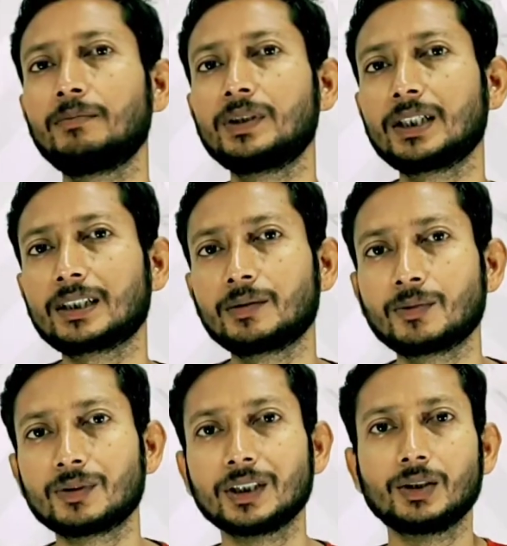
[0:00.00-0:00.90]
থেকে বিশ
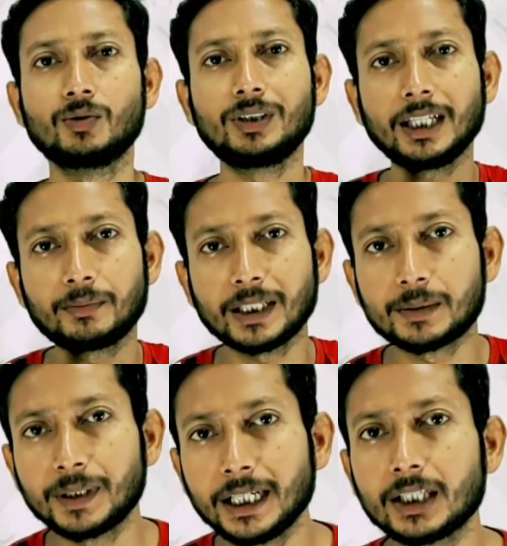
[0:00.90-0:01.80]
হাজারের মধ্যে যদি এর
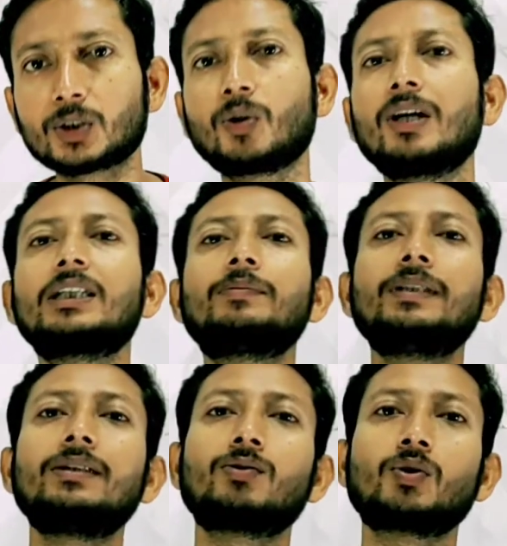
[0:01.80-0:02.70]
বেস ভেরিয়েন্ট ছয়
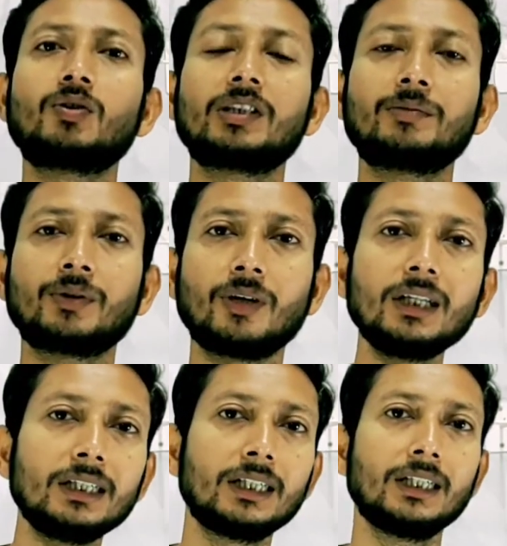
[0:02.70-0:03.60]
জিবি চৌষট্টি জিবি
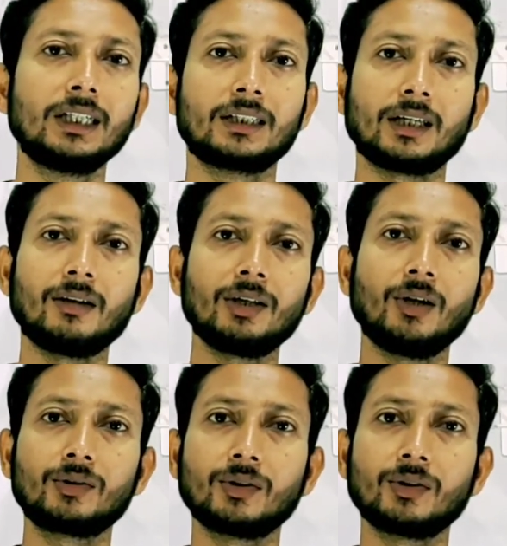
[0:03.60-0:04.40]
হয় তাহলে